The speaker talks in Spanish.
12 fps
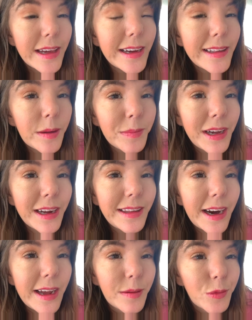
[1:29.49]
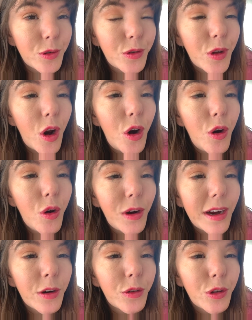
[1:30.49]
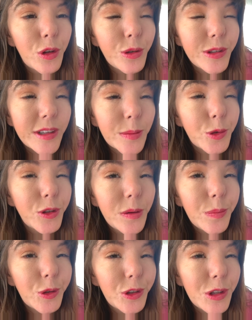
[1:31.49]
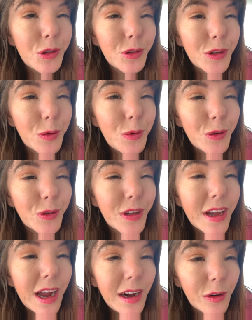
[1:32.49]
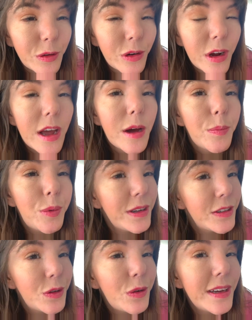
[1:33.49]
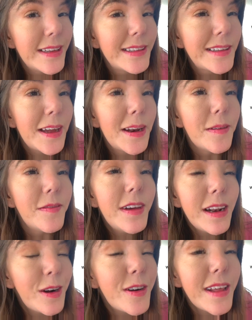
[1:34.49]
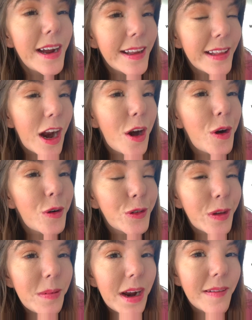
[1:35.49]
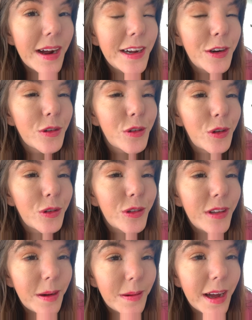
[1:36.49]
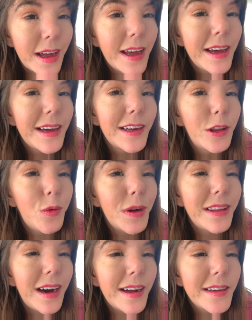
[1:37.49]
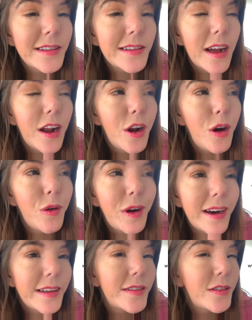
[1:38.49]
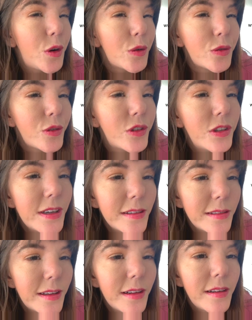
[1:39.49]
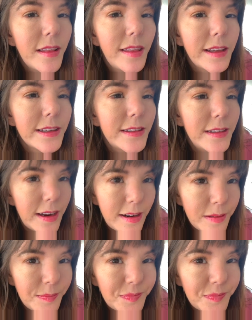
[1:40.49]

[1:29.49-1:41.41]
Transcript: Y también atraemos lo que nosotros estamos 100% seguros de algo. Por eso es que Neville Goddard nos hablaba y nos contaba que tú atraes lo que eres consciente de ser.